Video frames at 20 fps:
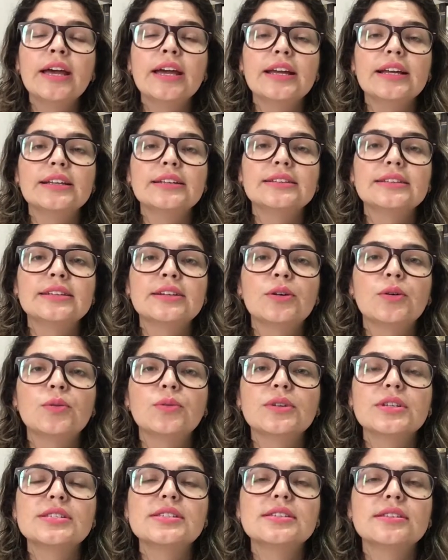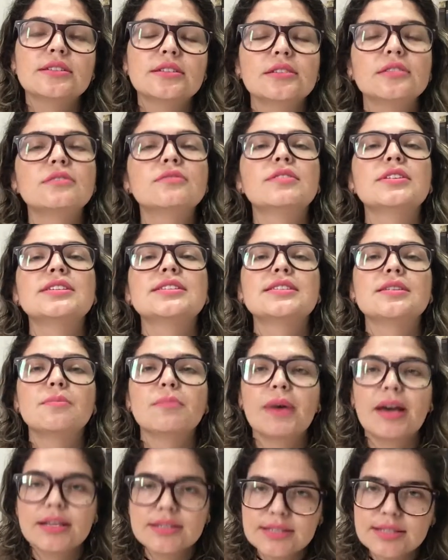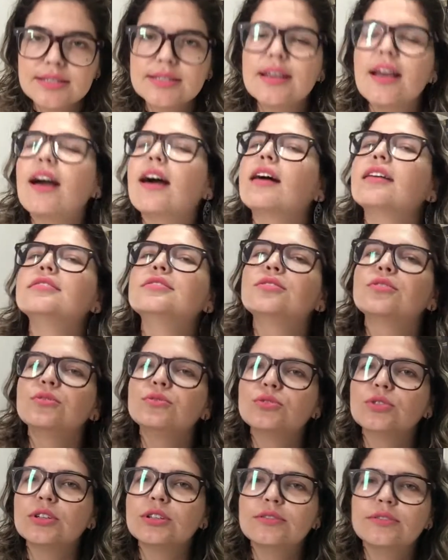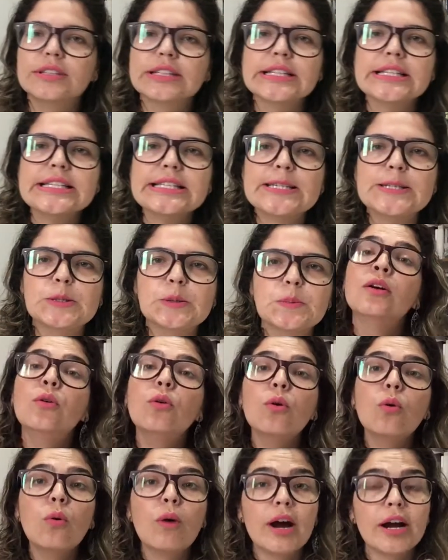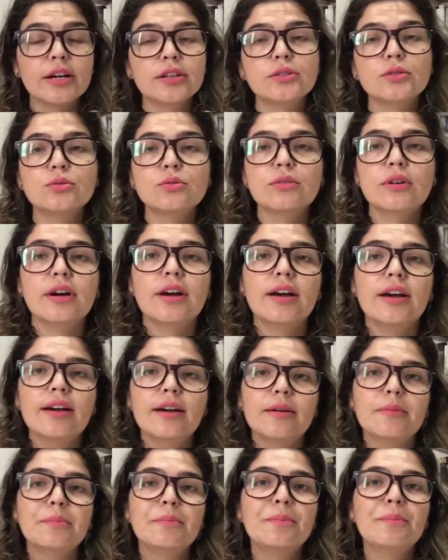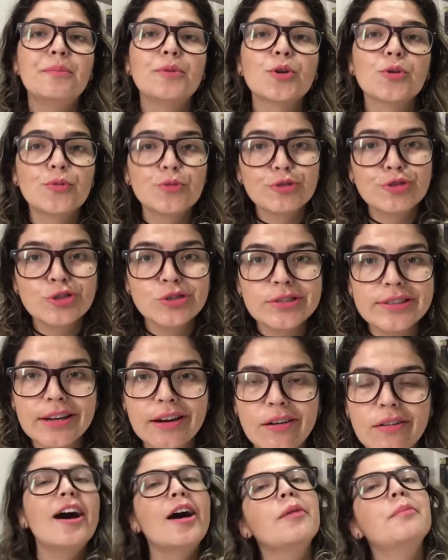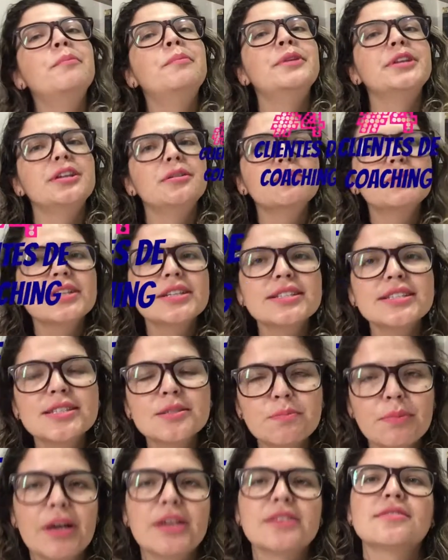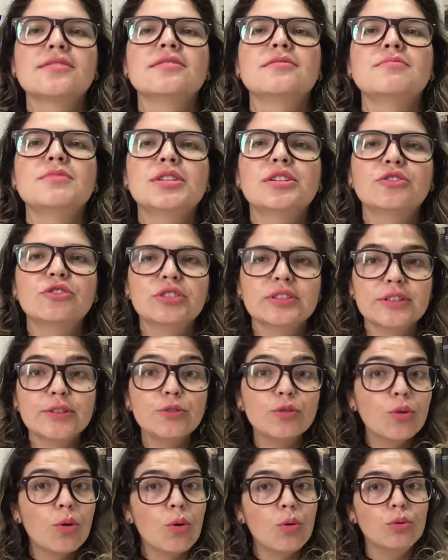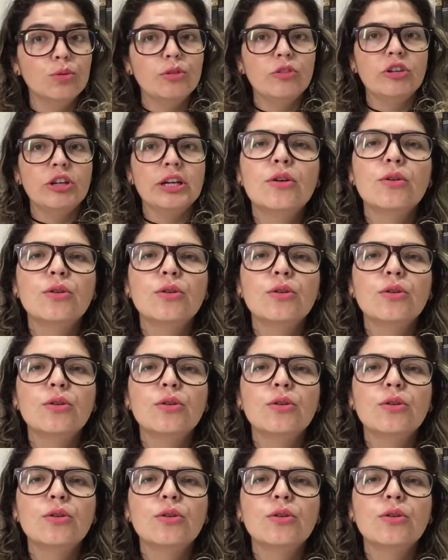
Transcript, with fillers: Então, esse ano vai ser mais acirrado o controle financeiro. O quarto é profissional. Abrir mais espaço na minha agenda de coaching.